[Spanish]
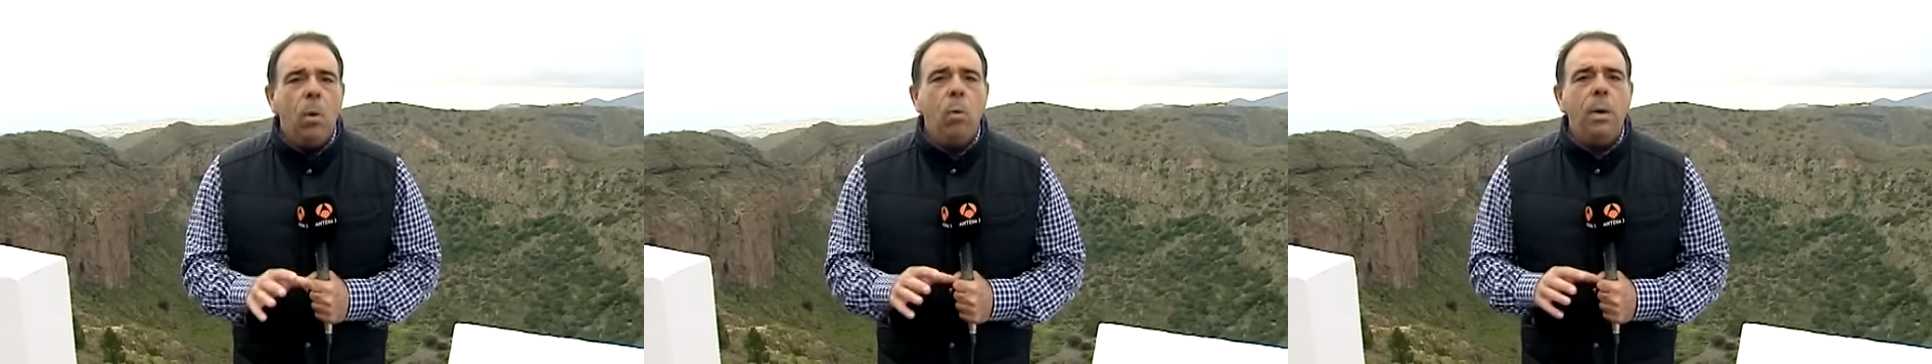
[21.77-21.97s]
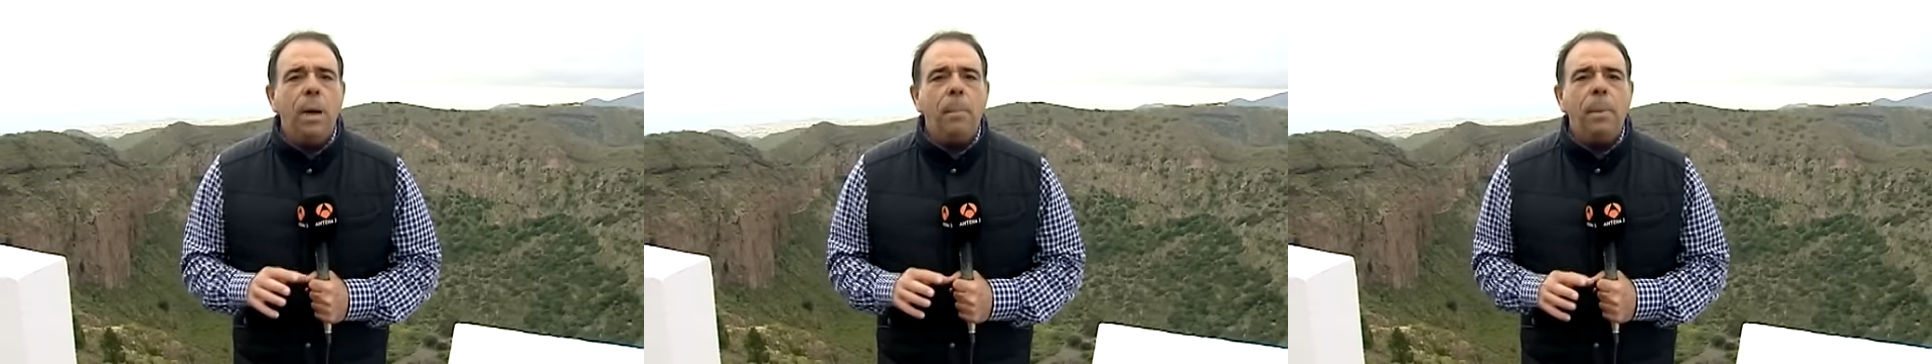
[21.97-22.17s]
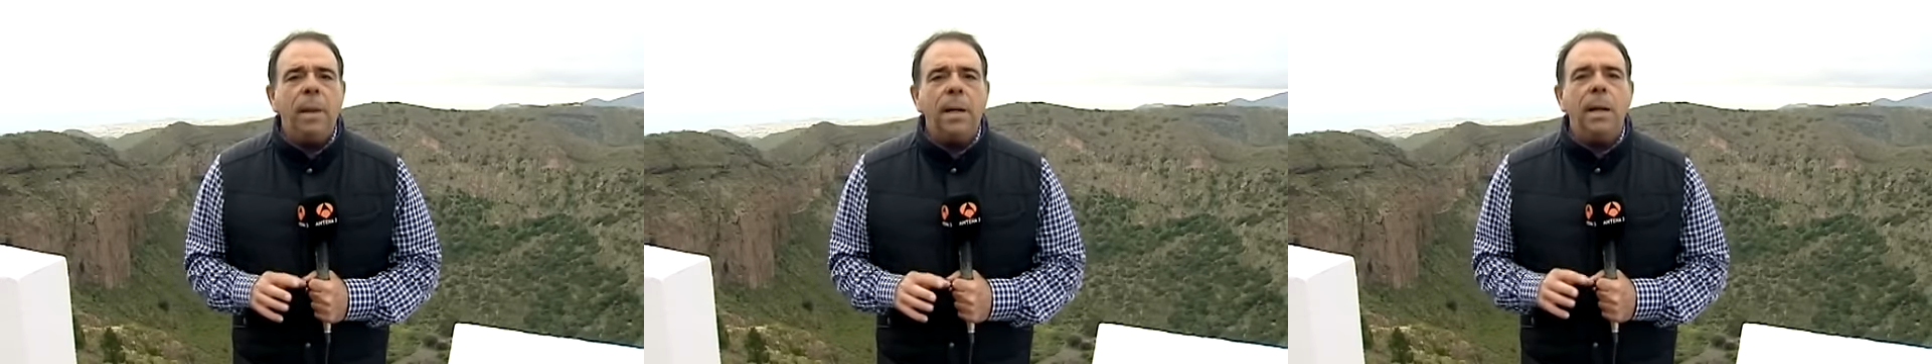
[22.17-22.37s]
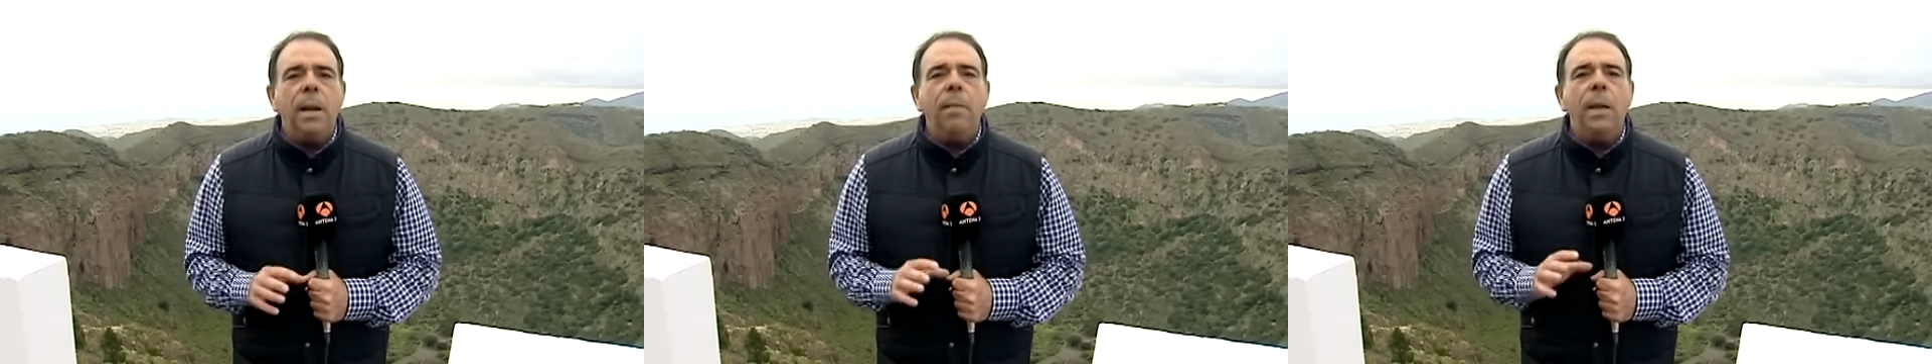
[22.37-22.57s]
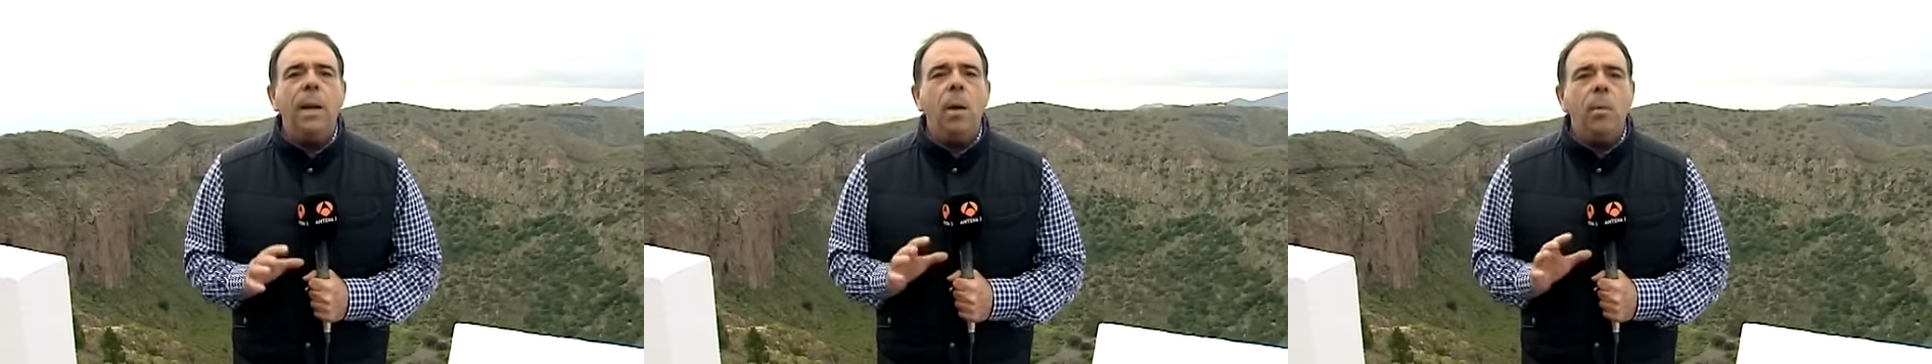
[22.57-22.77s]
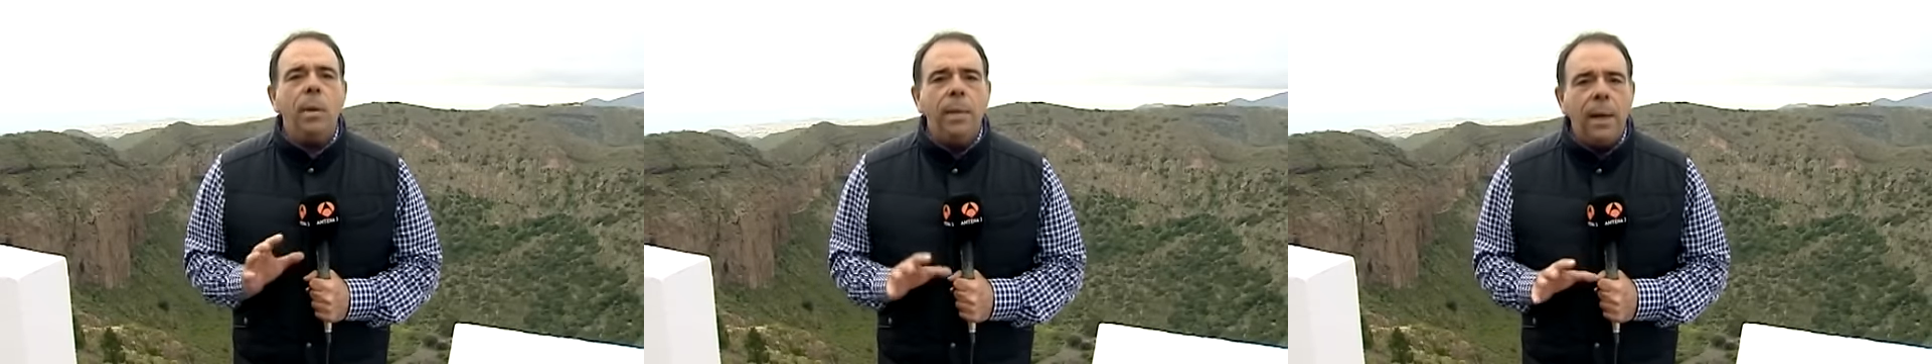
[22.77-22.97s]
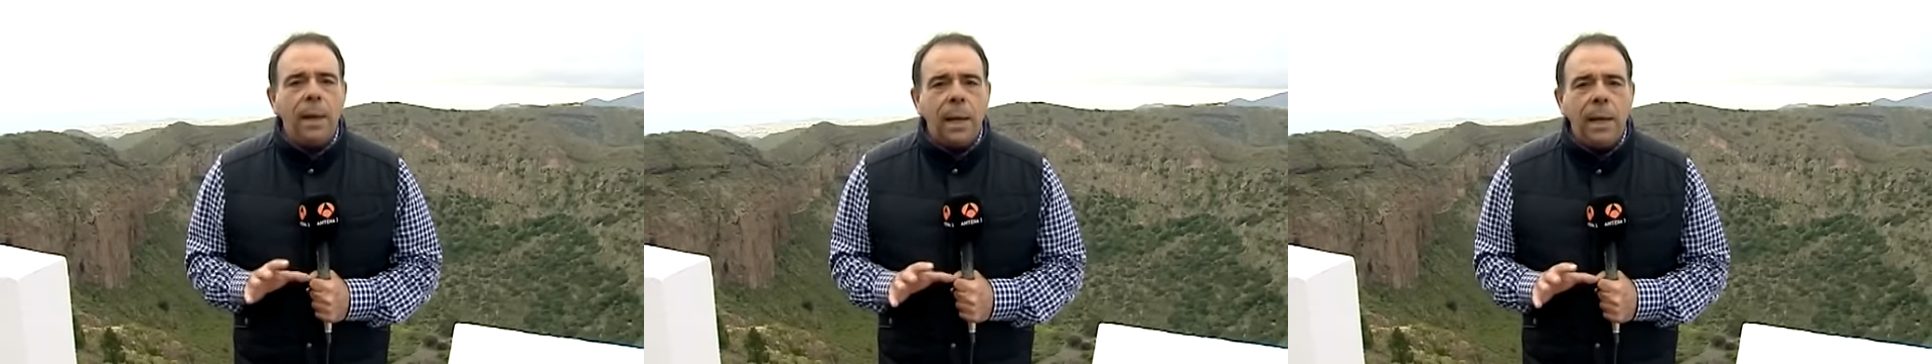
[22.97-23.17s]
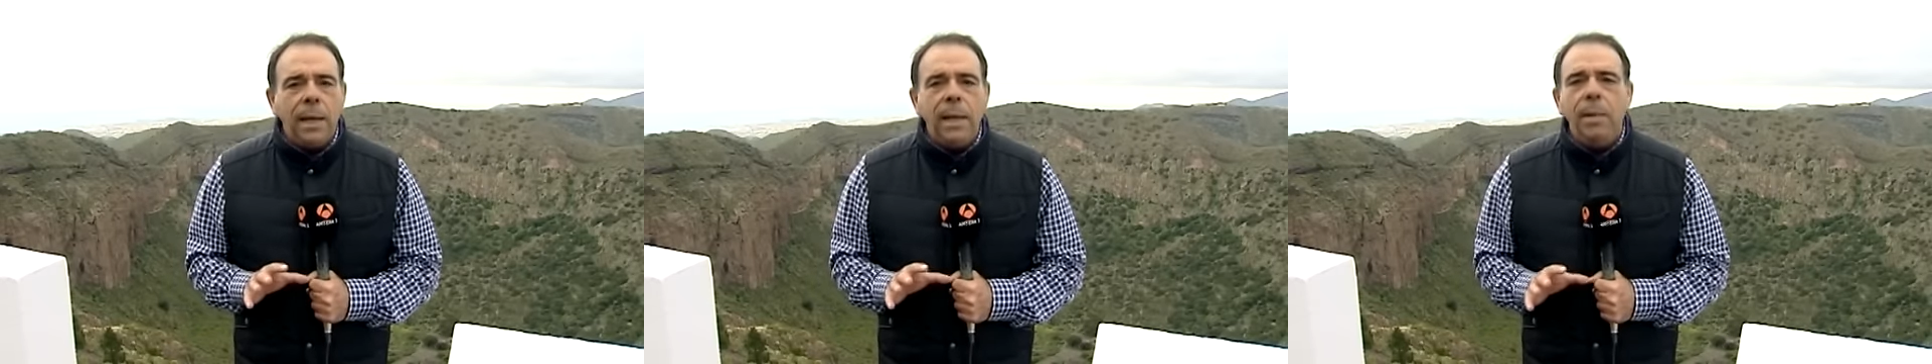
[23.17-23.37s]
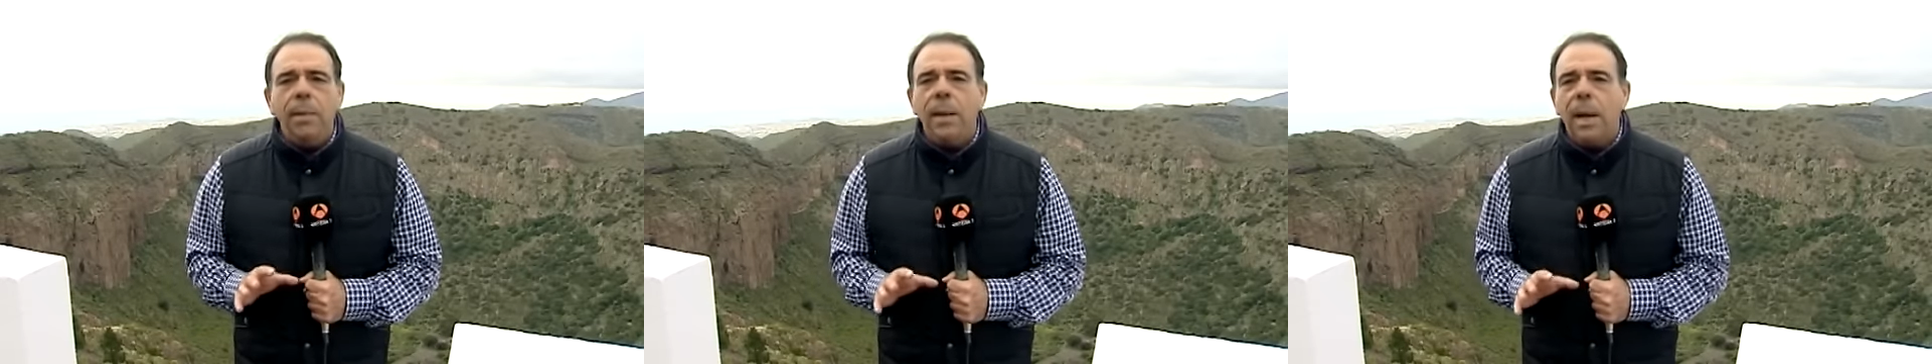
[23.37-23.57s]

una perra de la unidad canina